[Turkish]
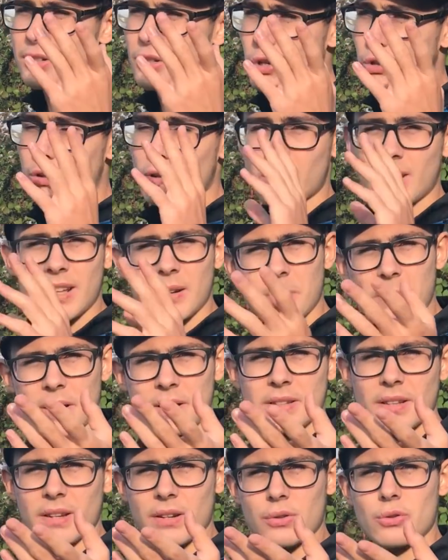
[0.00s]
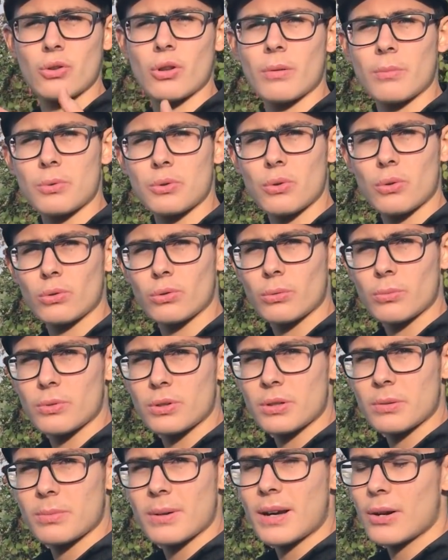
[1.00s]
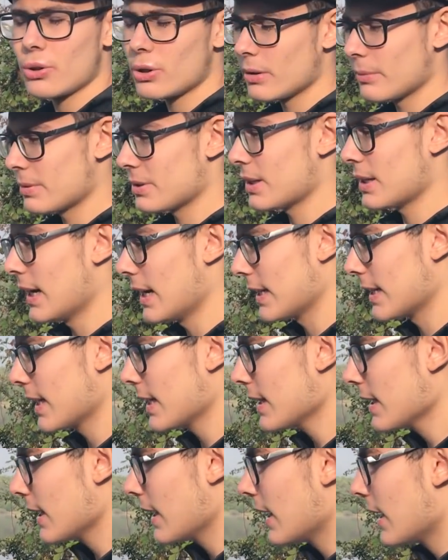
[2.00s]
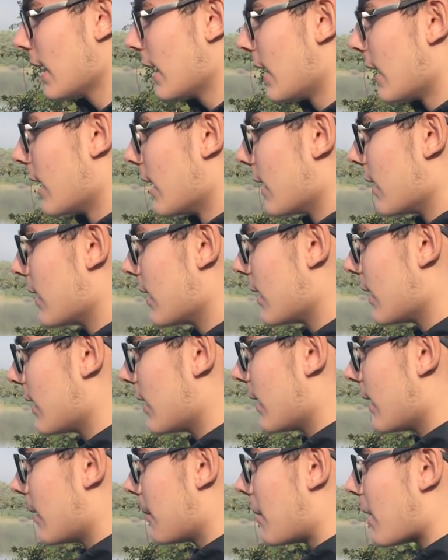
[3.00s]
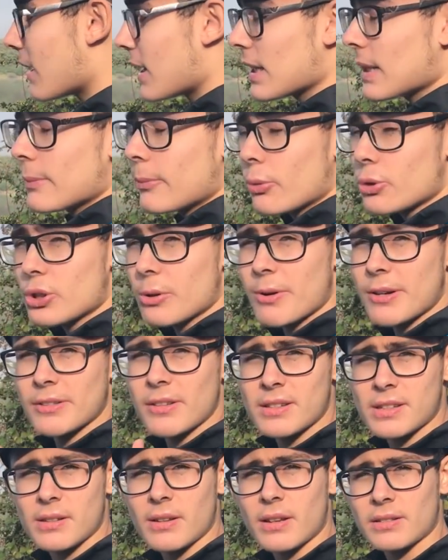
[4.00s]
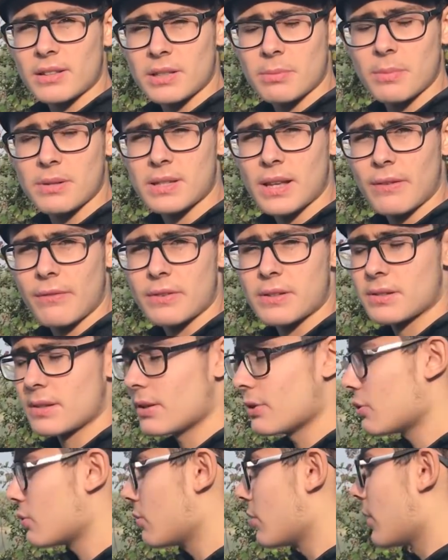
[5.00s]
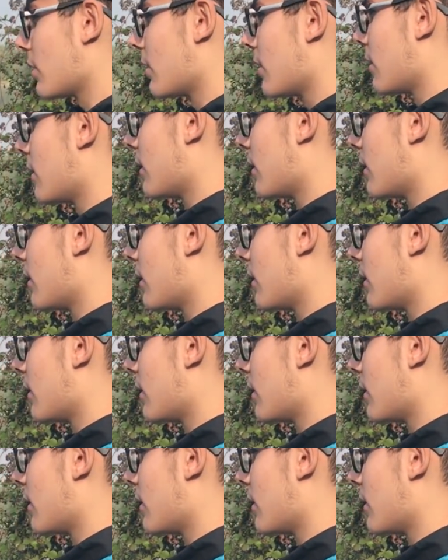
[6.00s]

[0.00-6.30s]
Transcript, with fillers: aşağı yukarı 45 derece söylemiş olduğumuz gibi. Derece. Öyle bir şey aynen. Ee, bakalım o zaman nasıl atış mesafesi değişiyor.